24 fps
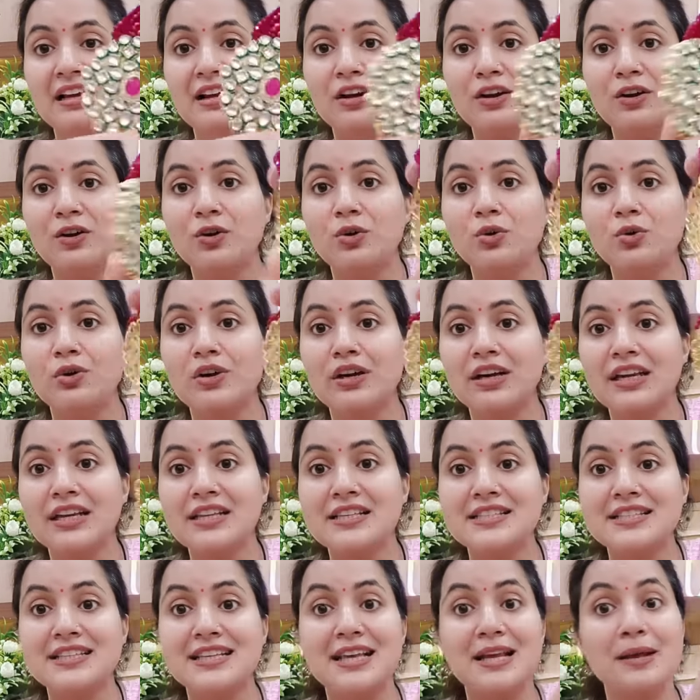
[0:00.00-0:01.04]
लुक
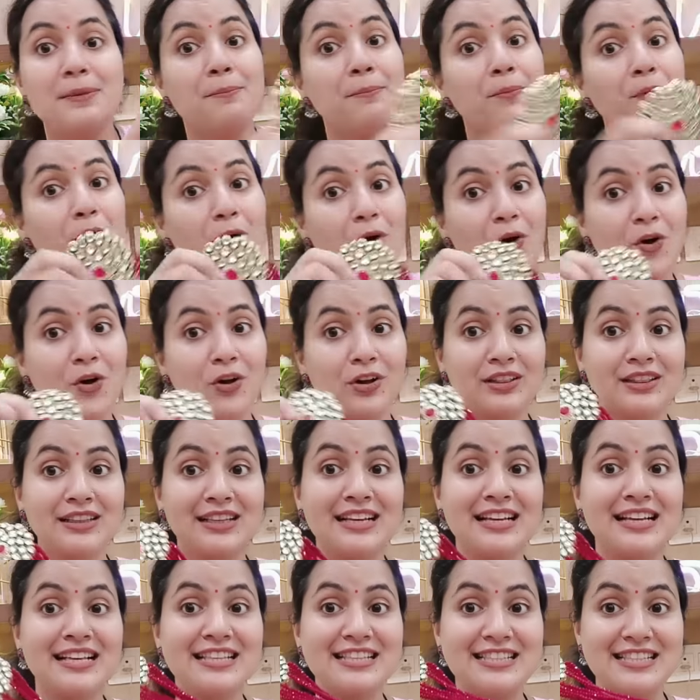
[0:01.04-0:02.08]
इसकी बहुत
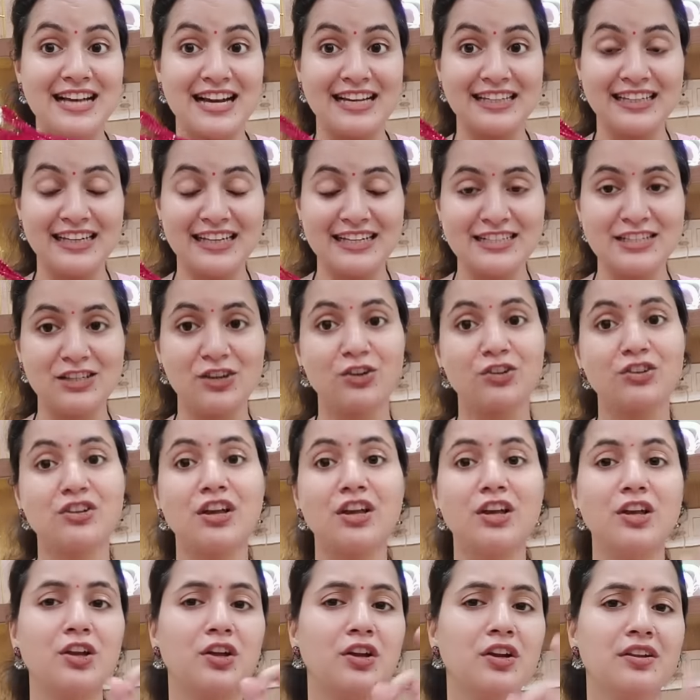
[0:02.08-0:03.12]
ज़्यादा अच्छी और उसके
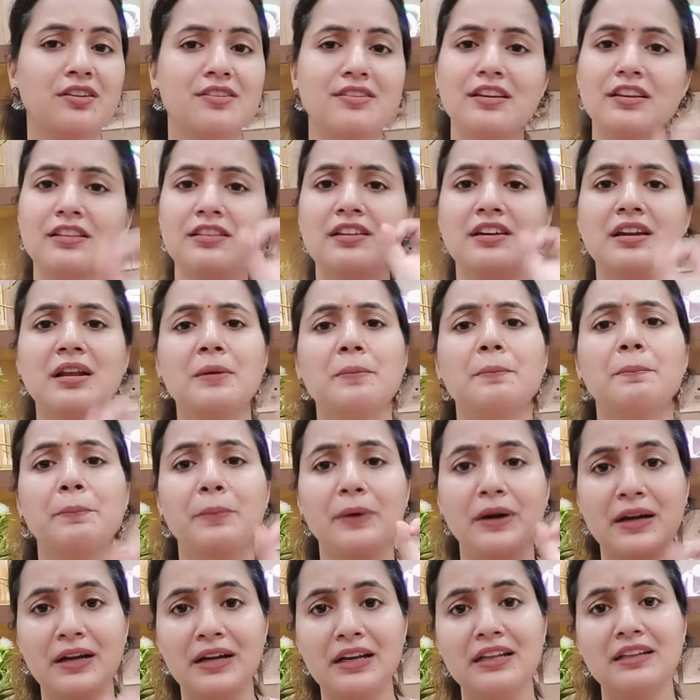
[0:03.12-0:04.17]
इयर इतने
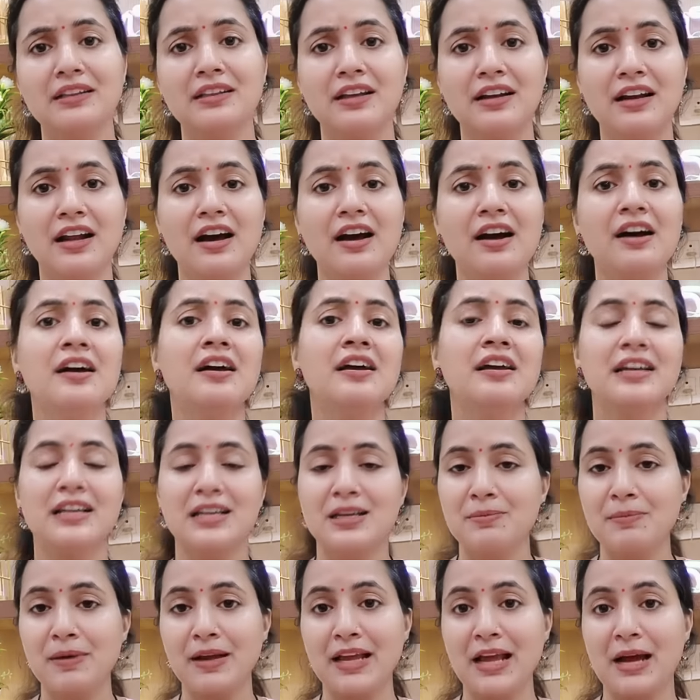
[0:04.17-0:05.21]
प्रिटी थे ना
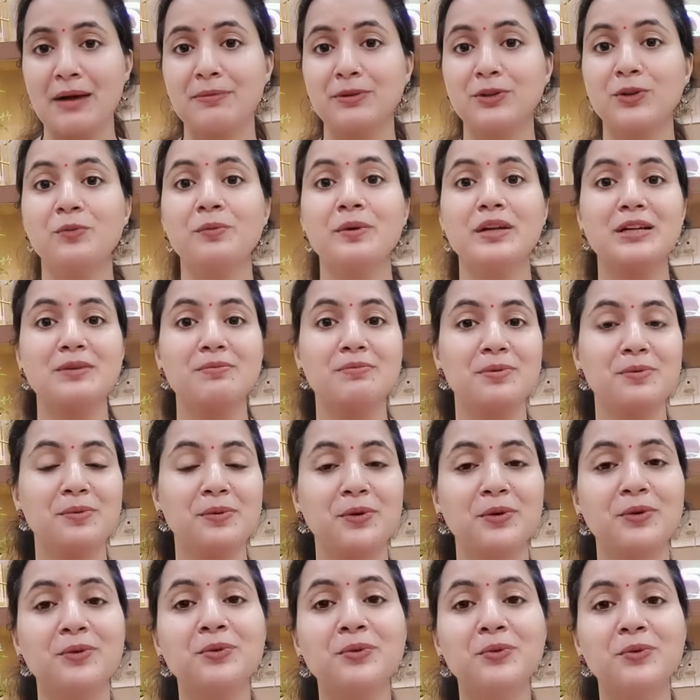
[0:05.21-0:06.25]
कि मैं क्या बताऊँ मैं जब भी,
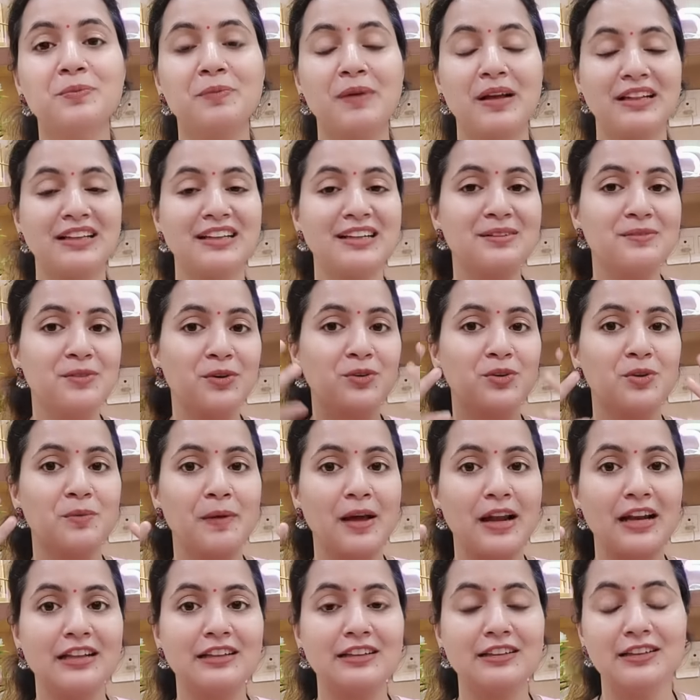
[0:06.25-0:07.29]
कोई सूट पहनती थी मैं उसे
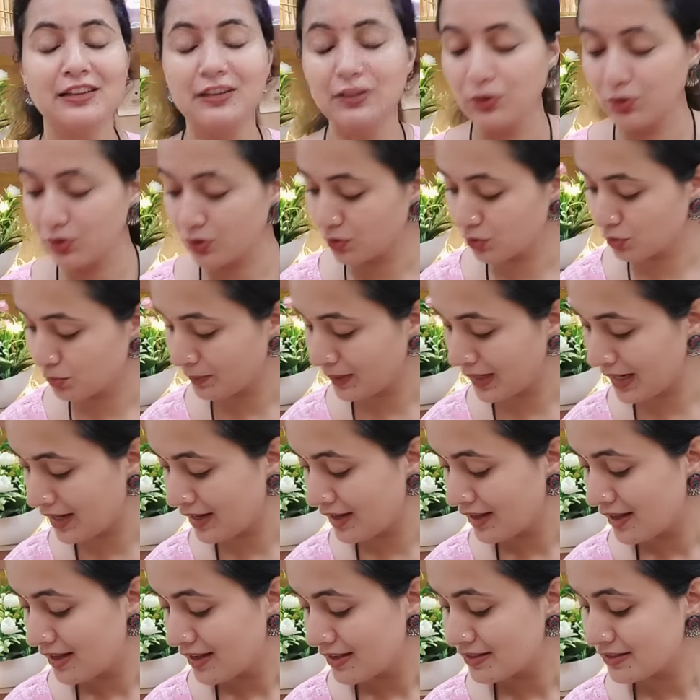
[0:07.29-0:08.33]
पहन लेती थी क्योंकि उसमें ना
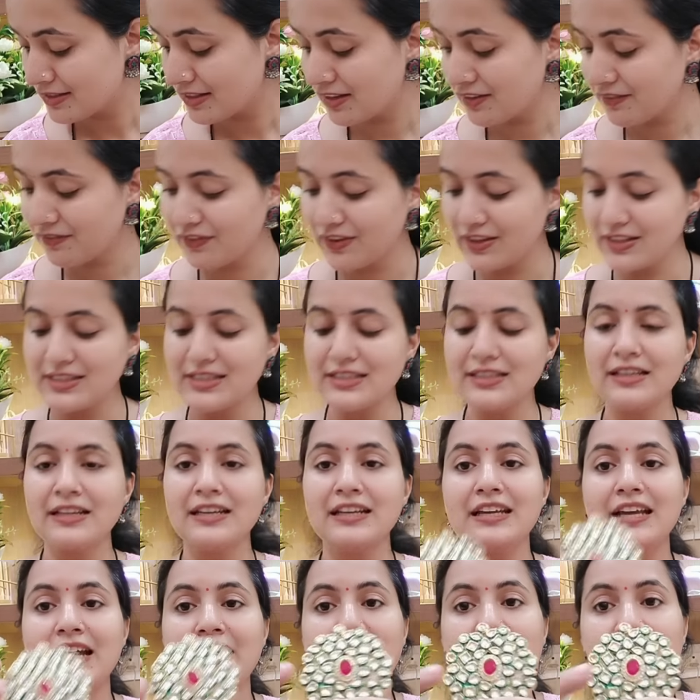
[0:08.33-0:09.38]
सिर्फ इसी
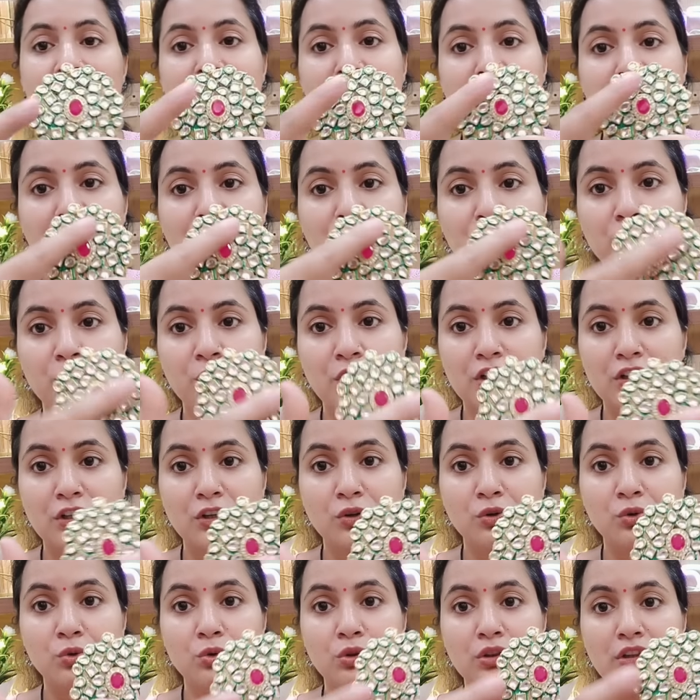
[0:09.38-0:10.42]
तरीके का वर्क हो रखा था
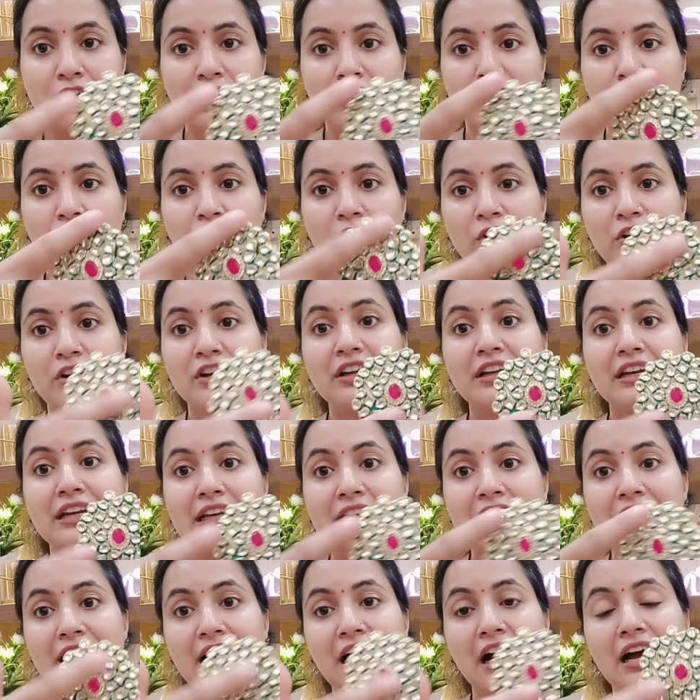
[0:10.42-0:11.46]
कुंदन और
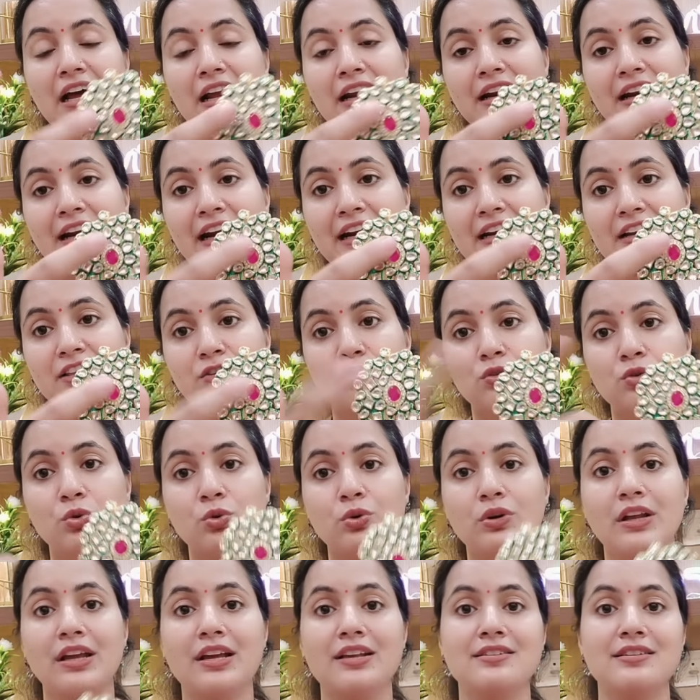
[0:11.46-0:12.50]
ग्रीन का रेड
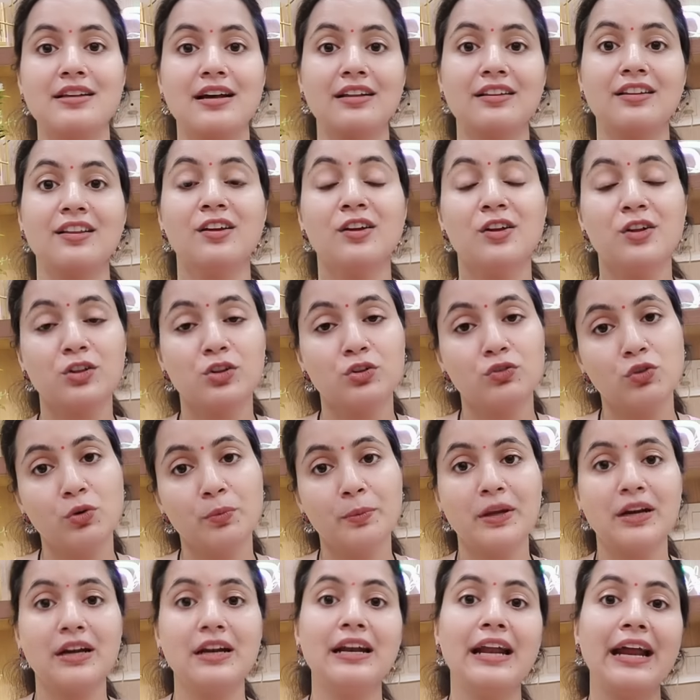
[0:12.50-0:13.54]
स्टोन के साथ तो वो
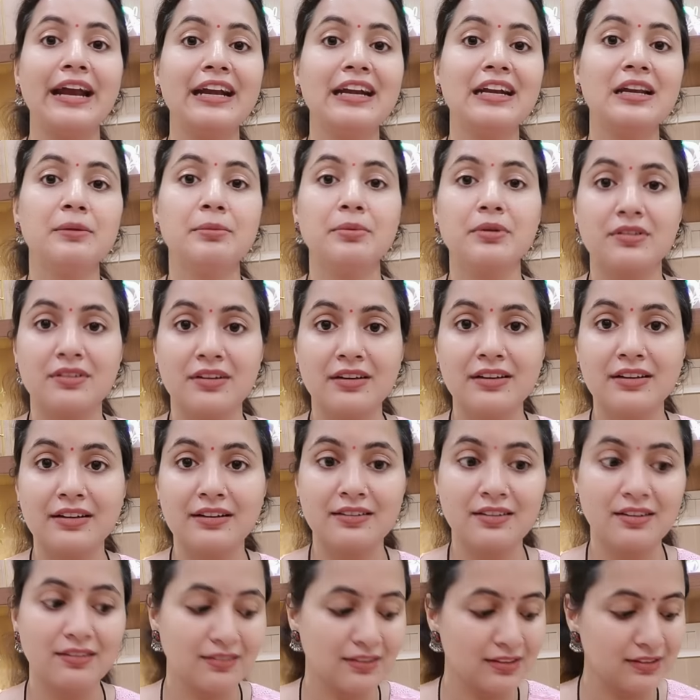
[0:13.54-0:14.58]
मेरे 90 परसेंट
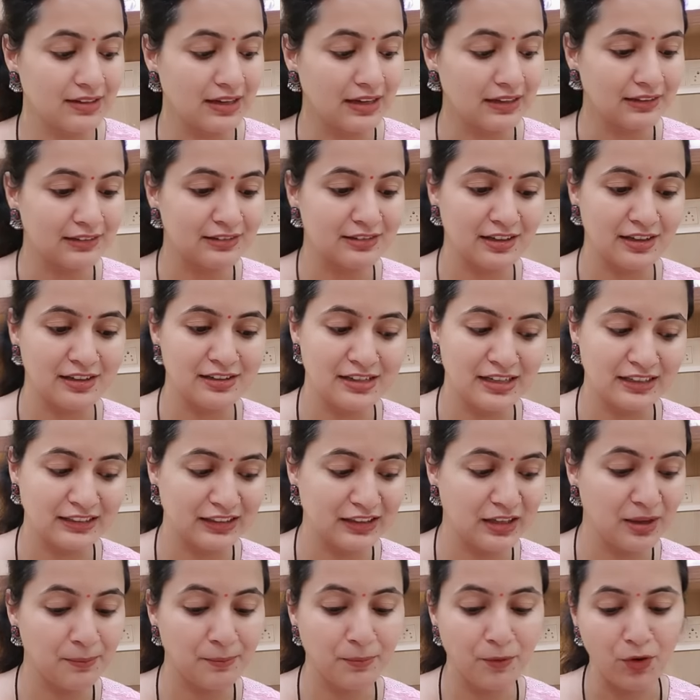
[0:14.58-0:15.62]
ड्रेसेस के साथ चल जाता
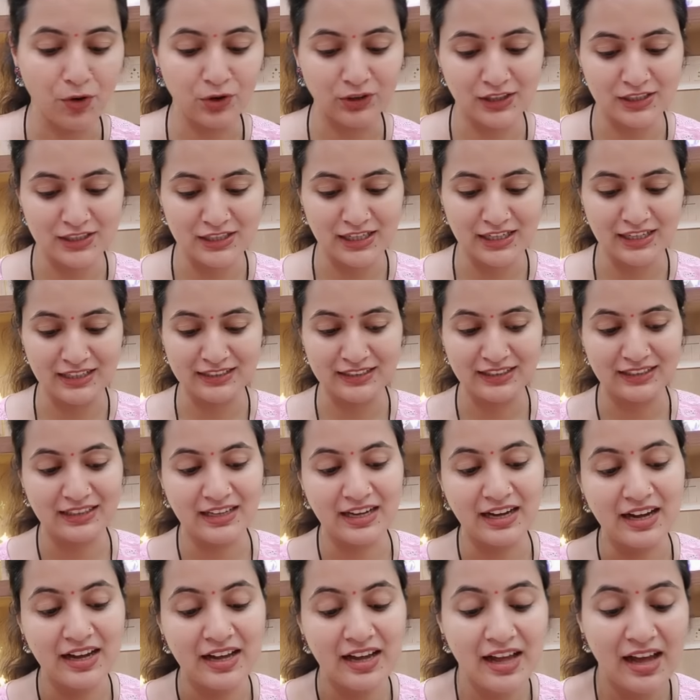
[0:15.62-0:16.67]
था बहुत अच्छा लगता था
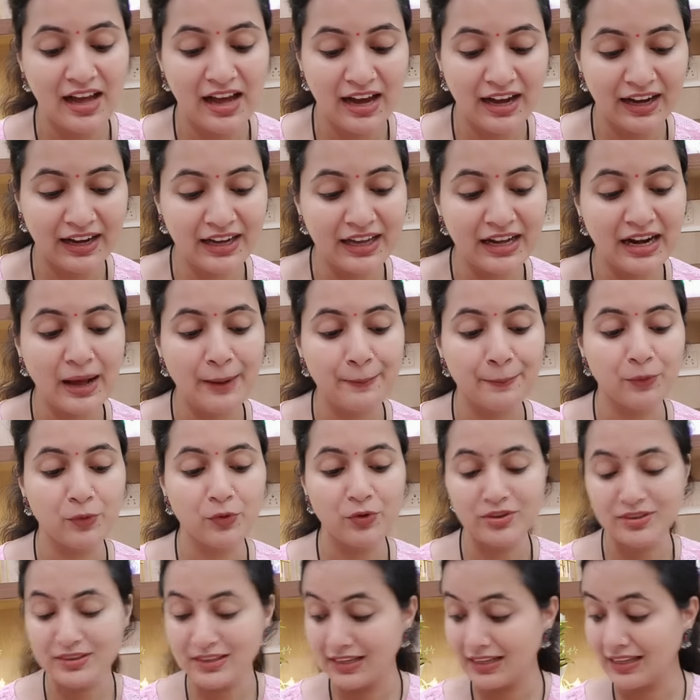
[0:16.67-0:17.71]
अगर आपको
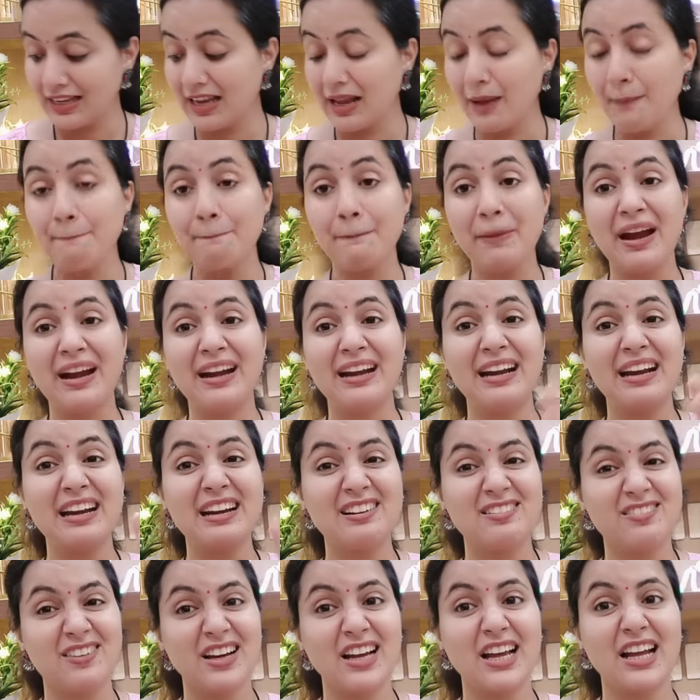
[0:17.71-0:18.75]
इस तरीके के
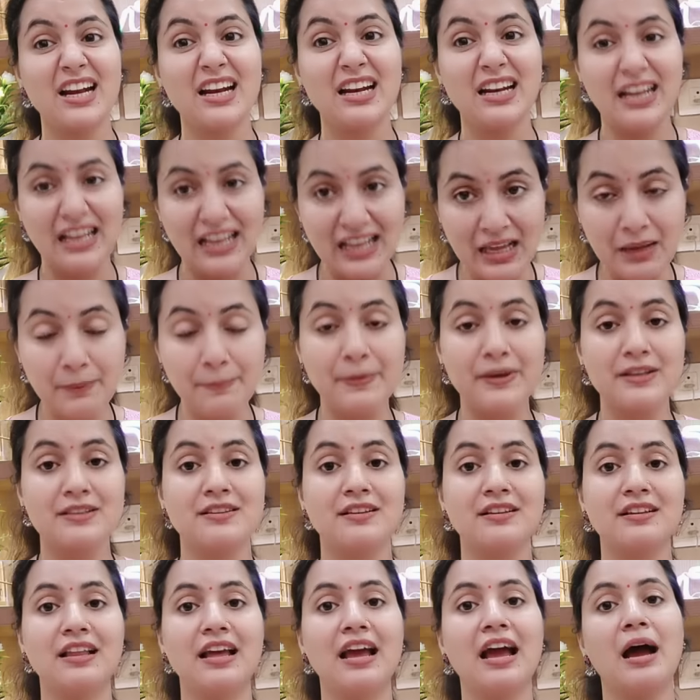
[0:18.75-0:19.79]
पेंडेंट वगैरह नहीं
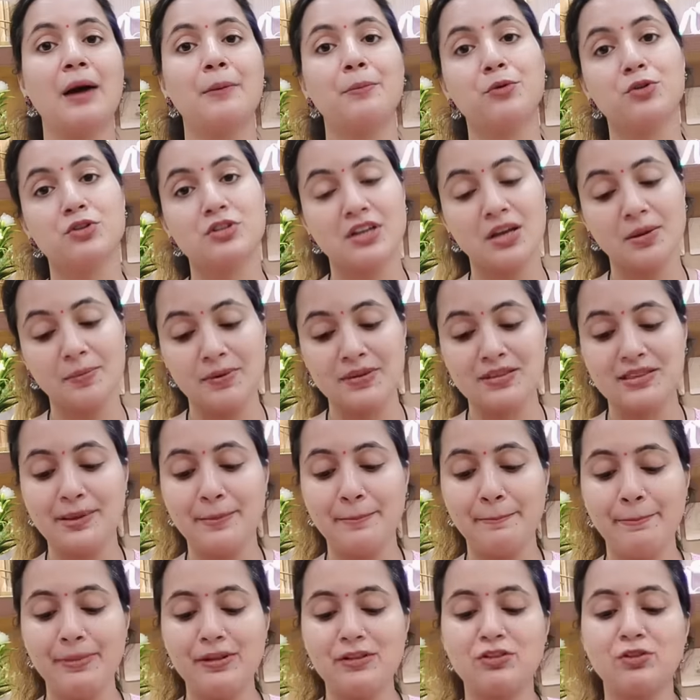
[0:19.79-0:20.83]
पसंद है आपको चाहिए बस
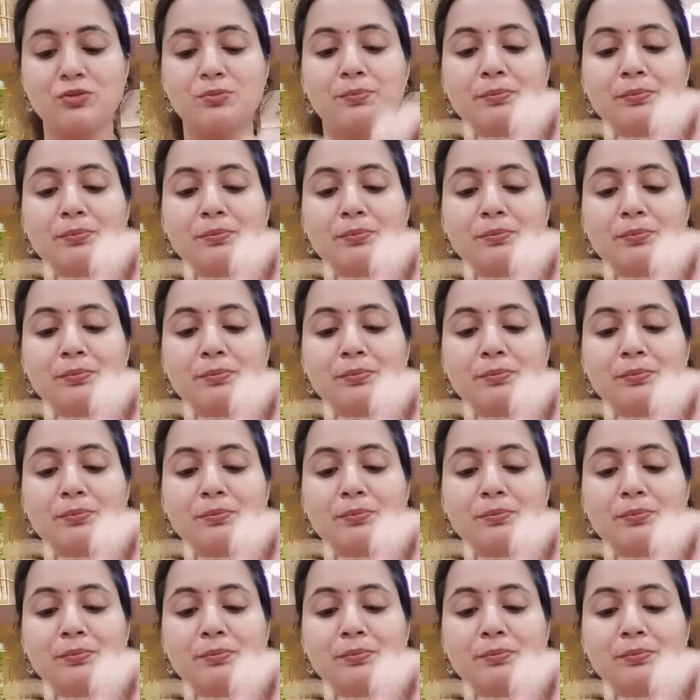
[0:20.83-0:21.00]
सिंपल